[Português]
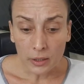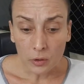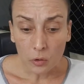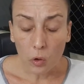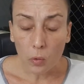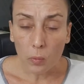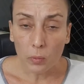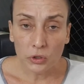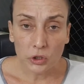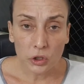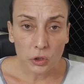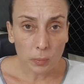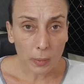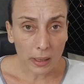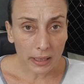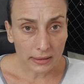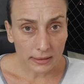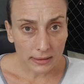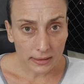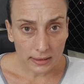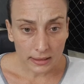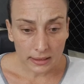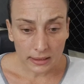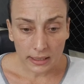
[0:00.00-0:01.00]
como
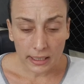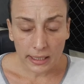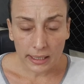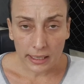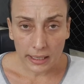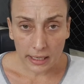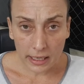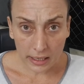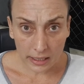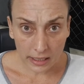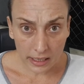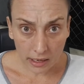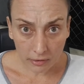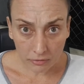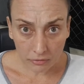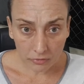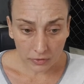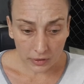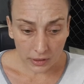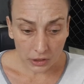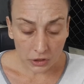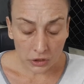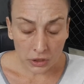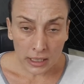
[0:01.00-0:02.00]
displasia e, e
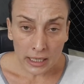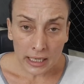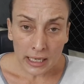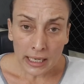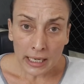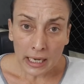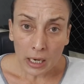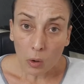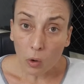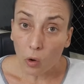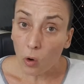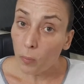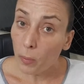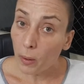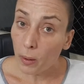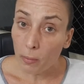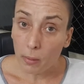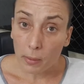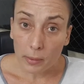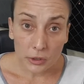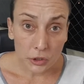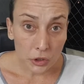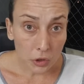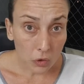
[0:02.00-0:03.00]
afins, ou
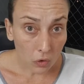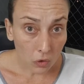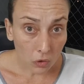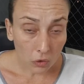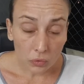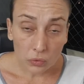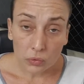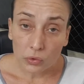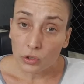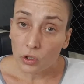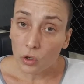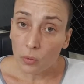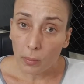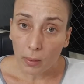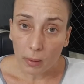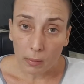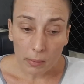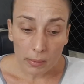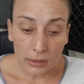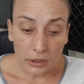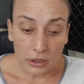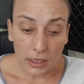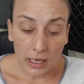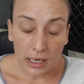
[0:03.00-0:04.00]
problemas de coluna ou
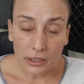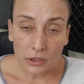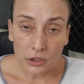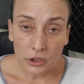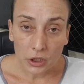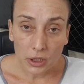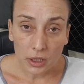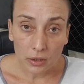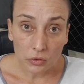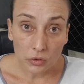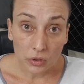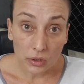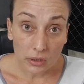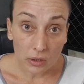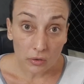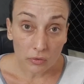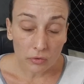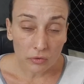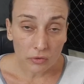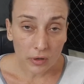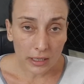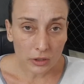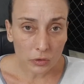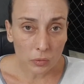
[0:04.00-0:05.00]
problemas cardíacos. Então
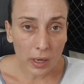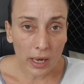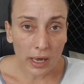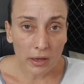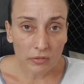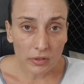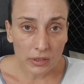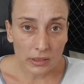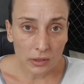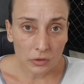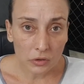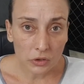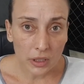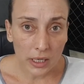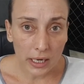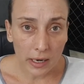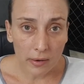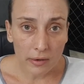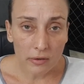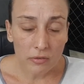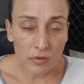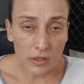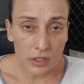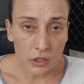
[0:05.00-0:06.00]
faça uma revisão
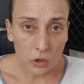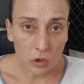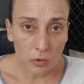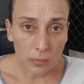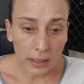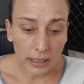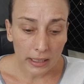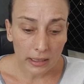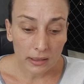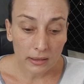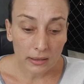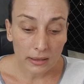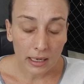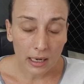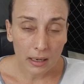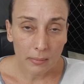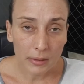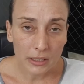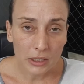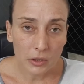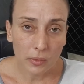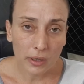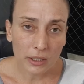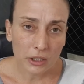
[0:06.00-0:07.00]
geral e veja como é que ele tá.
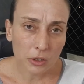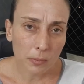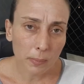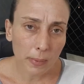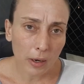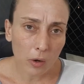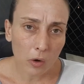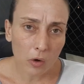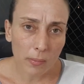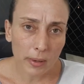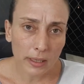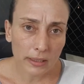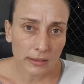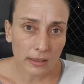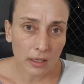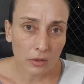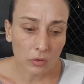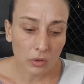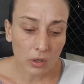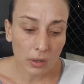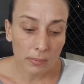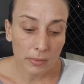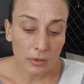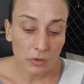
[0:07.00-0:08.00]
Mas eu acho que para começar
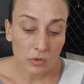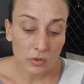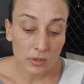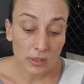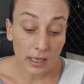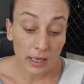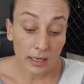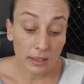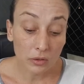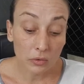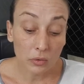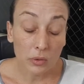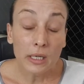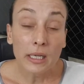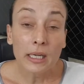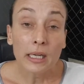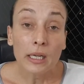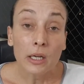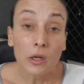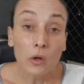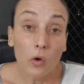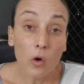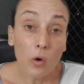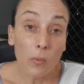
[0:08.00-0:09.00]
no caminho certo,
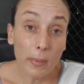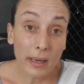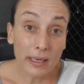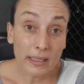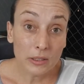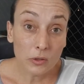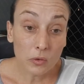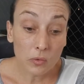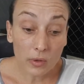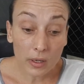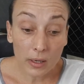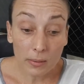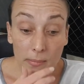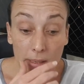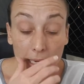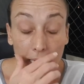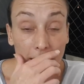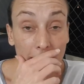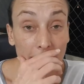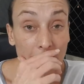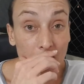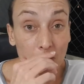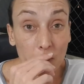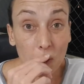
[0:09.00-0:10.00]
comece com
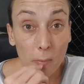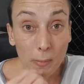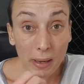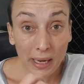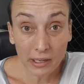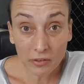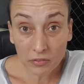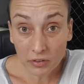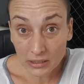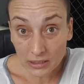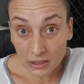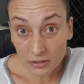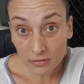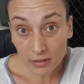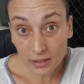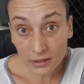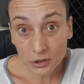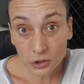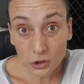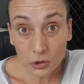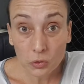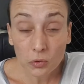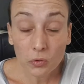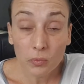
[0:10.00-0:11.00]
caminhadas. E como é que você vai
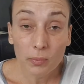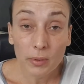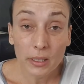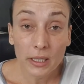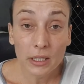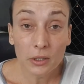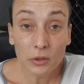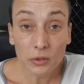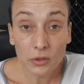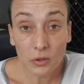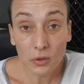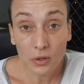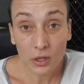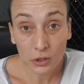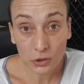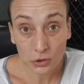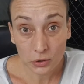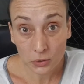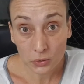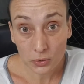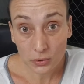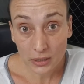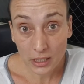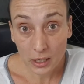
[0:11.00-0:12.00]
descobrir que o seu
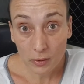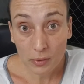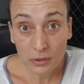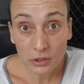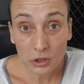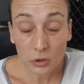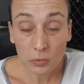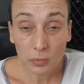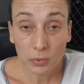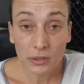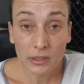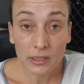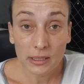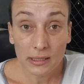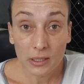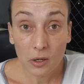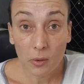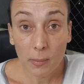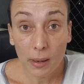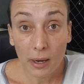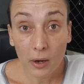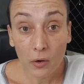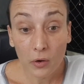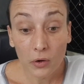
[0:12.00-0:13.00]
cachorro tem uma
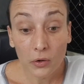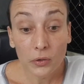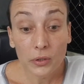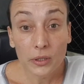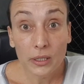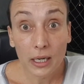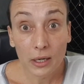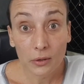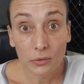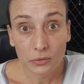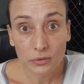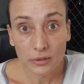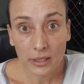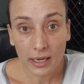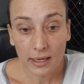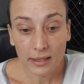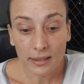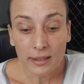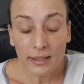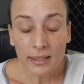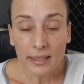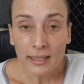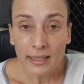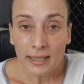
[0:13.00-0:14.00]
disposição maior ou não,
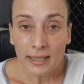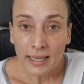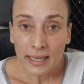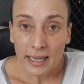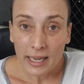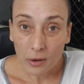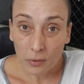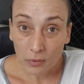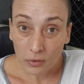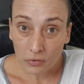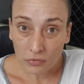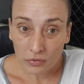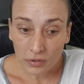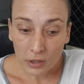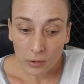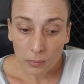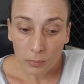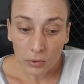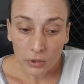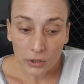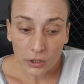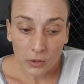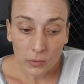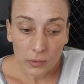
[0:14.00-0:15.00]
tá? É o que eu falei
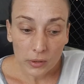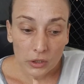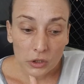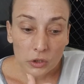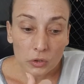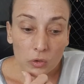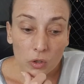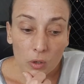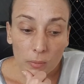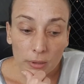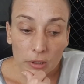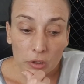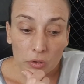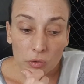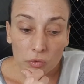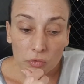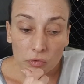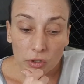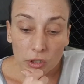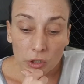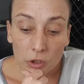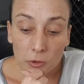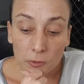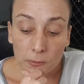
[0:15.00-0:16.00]
um pouquinho antes no começo do
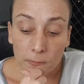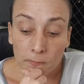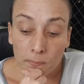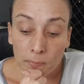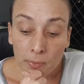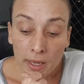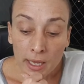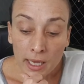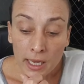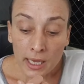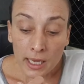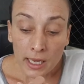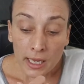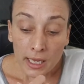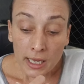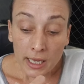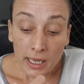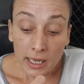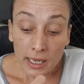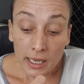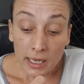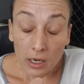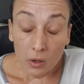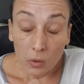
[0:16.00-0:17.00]
vídeo.
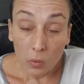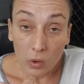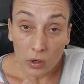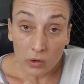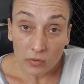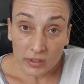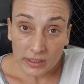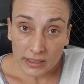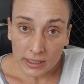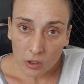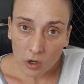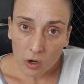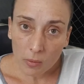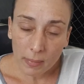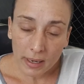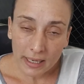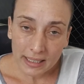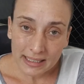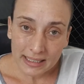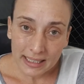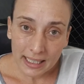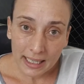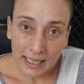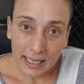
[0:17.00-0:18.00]
Quando você
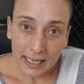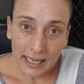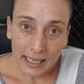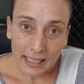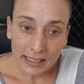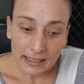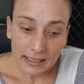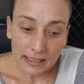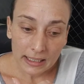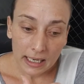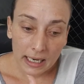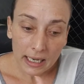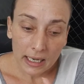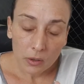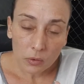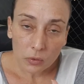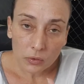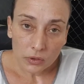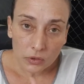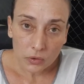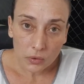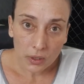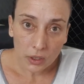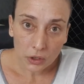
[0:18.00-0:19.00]
começa a entrar
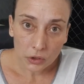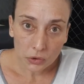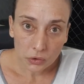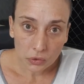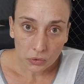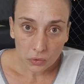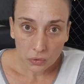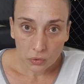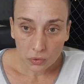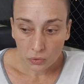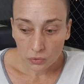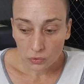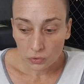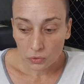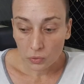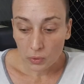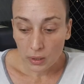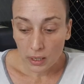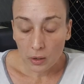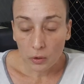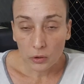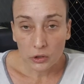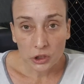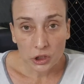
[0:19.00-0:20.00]
com seu cachorro
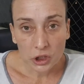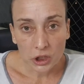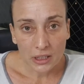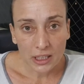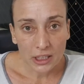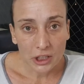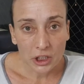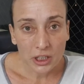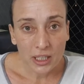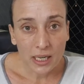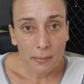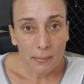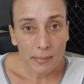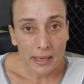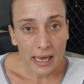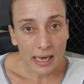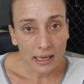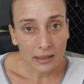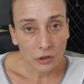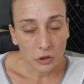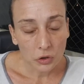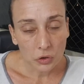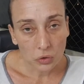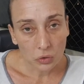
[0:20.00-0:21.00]
numa rotina de
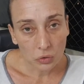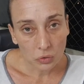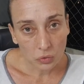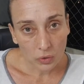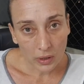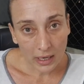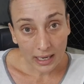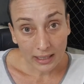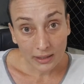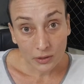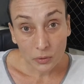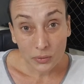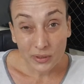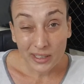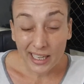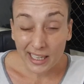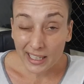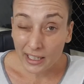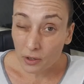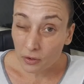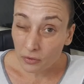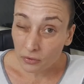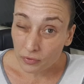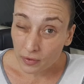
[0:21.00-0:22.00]
caminhada estruturada, e o que,
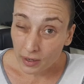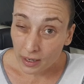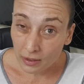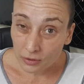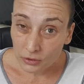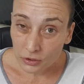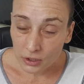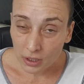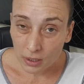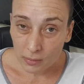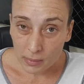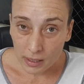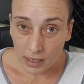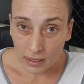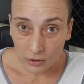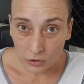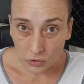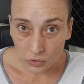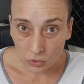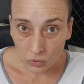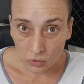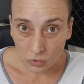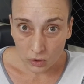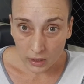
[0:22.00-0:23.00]
que eu falo de caminhada
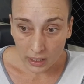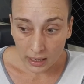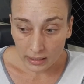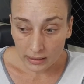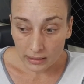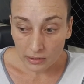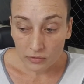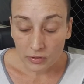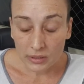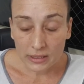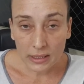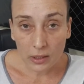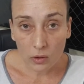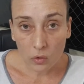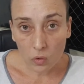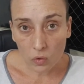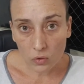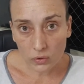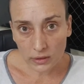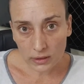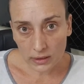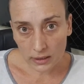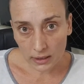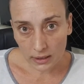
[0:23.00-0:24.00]
estruturada? É você
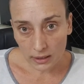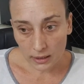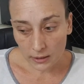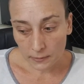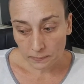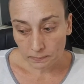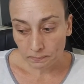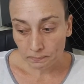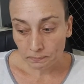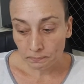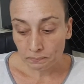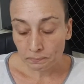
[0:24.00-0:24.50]
conseguir